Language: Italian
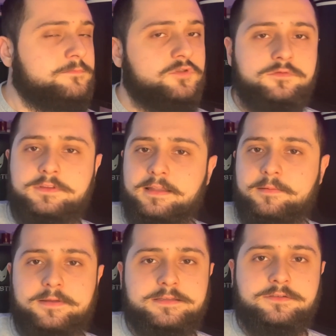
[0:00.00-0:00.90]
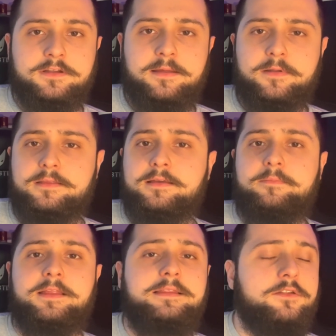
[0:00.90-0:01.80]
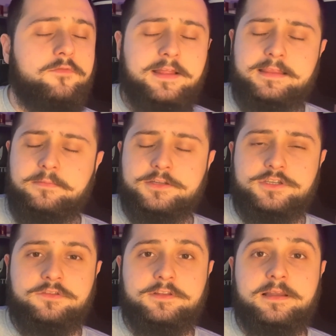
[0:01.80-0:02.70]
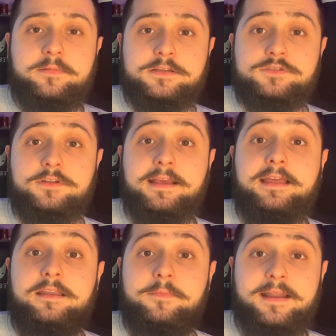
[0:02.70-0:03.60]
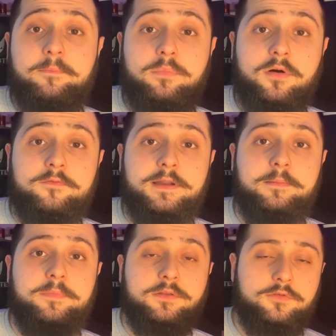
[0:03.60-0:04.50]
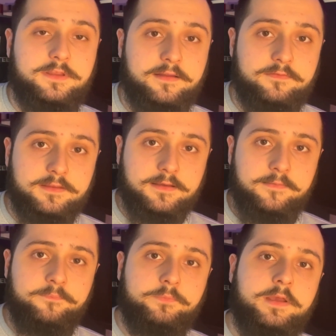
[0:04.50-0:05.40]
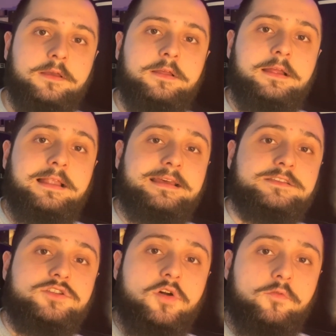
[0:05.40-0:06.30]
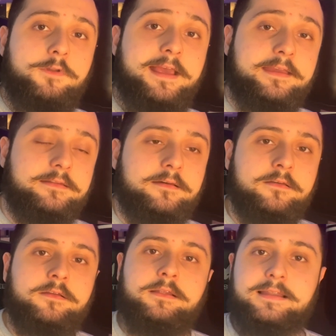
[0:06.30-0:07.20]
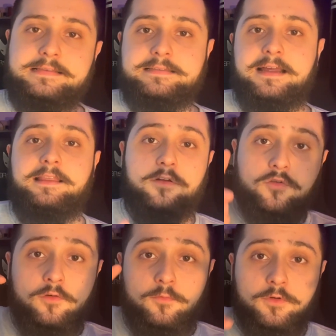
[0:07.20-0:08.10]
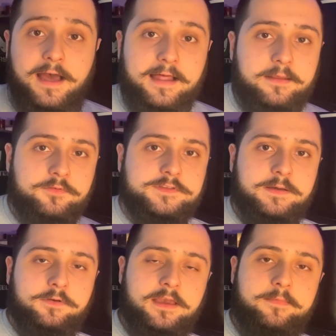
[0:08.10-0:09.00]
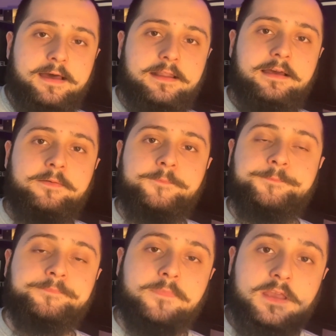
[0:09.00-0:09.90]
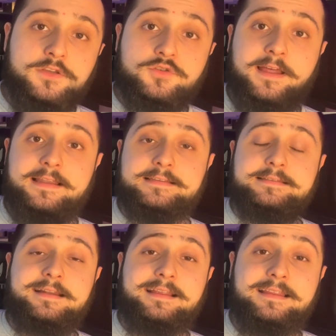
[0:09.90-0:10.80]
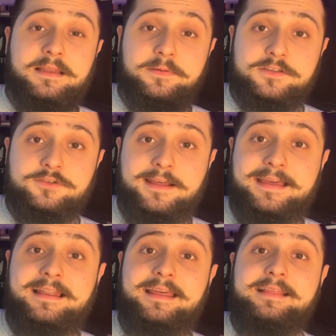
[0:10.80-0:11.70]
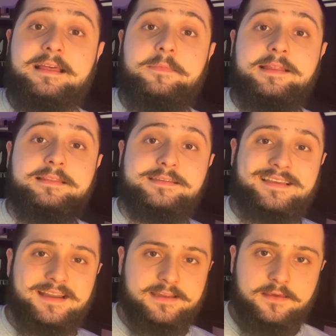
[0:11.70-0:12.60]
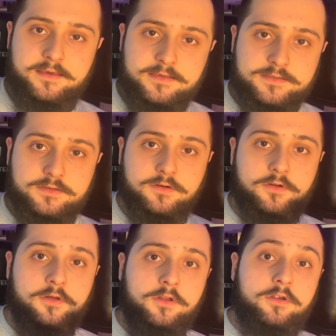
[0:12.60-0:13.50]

tutte le persone, praticamente il 90% delle persone che rimarrà povera per tutta la vita. La slow lane, la strada comunale possiamo chiamarla, cioè la strada delle persone che lentamente si arricchiscono.